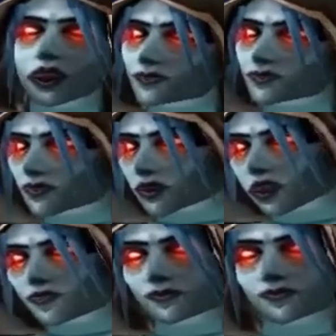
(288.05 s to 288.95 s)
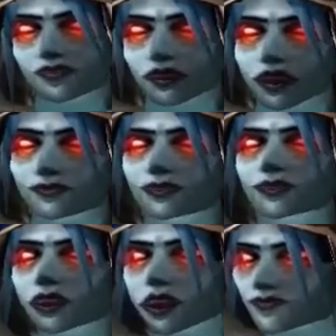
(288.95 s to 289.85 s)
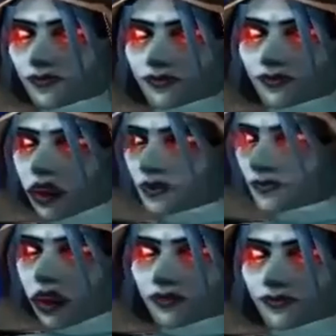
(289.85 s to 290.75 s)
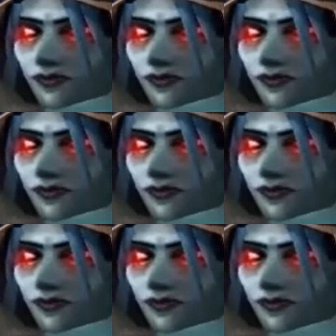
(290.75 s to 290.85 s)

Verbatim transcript: L'une de vous peut-elle voler son esprit qu'on en finisse